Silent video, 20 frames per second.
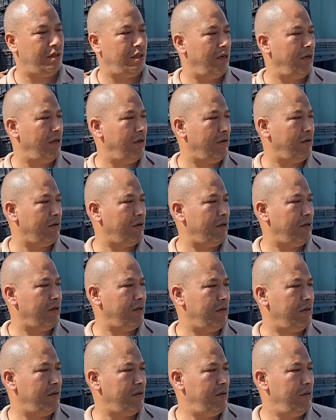يغرسها
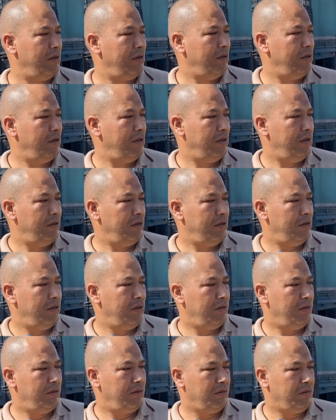حتى التباع
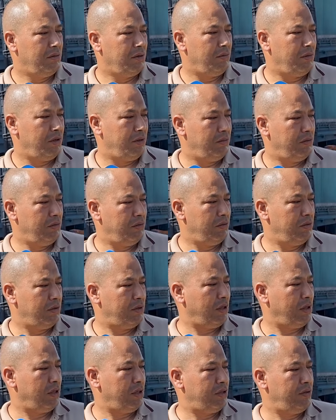نورمالمون
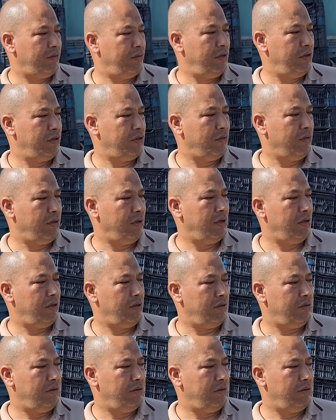تغرس في جوا